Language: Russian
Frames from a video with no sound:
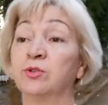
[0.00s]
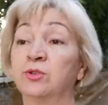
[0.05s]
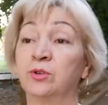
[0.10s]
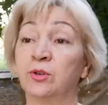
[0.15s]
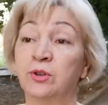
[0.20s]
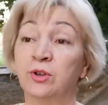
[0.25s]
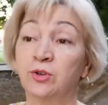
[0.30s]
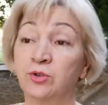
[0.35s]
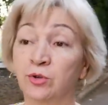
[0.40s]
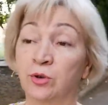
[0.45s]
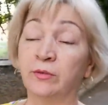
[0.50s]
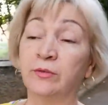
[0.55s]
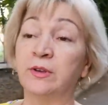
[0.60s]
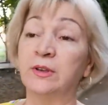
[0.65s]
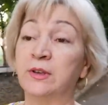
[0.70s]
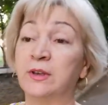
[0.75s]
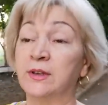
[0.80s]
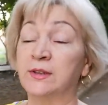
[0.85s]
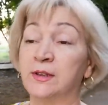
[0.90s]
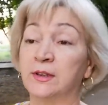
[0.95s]
что
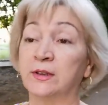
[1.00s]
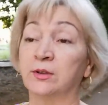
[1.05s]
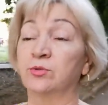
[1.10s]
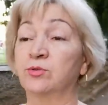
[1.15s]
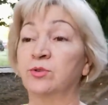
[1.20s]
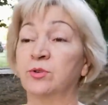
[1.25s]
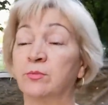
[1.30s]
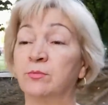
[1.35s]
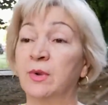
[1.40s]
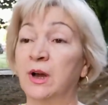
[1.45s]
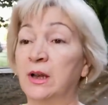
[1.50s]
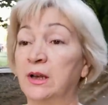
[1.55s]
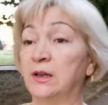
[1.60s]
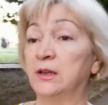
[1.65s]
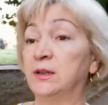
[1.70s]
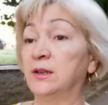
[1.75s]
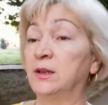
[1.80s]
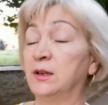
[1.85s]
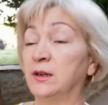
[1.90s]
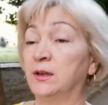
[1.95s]
дешевенькие, из-за того, что
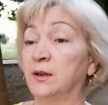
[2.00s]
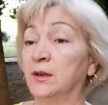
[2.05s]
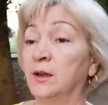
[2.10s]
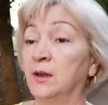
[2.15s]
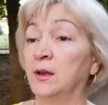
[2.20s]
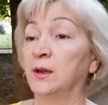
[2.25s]
маленькие.